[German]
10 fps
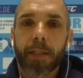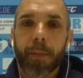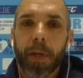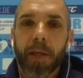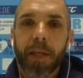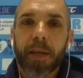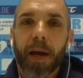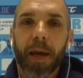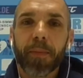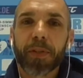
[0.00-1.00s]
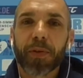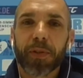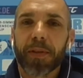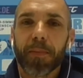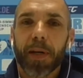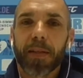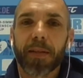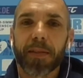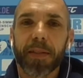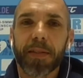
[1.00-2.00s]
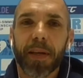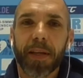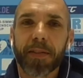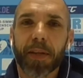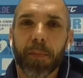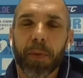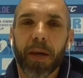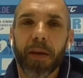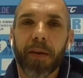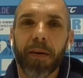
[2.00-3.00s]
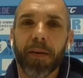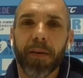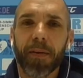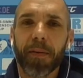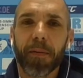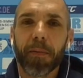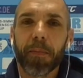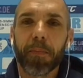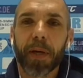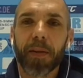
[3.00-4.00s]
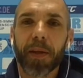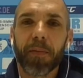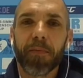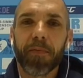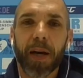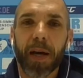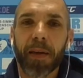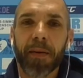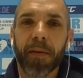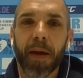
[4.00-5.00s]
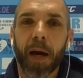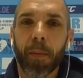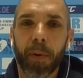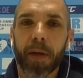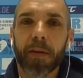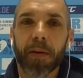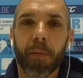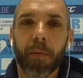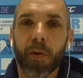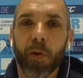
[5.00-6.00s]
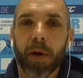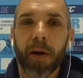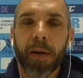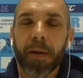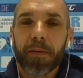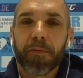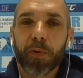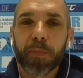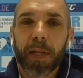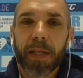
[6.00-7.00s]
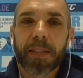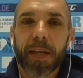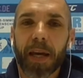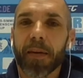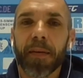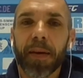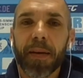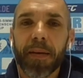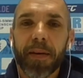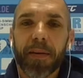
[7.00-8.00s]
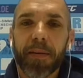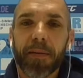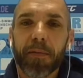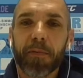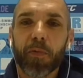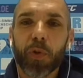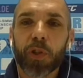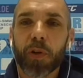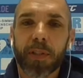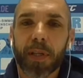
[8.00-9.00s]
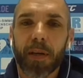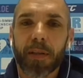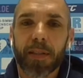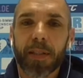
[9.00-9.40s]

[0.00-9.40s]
Ja, ich habe ja nie ein Geheimnis draus gemacht, dass ich extrem gerne äh, bei dem Verein arbeite. Aber nochmal, Fußball ist kein äh, Wunschkonzert.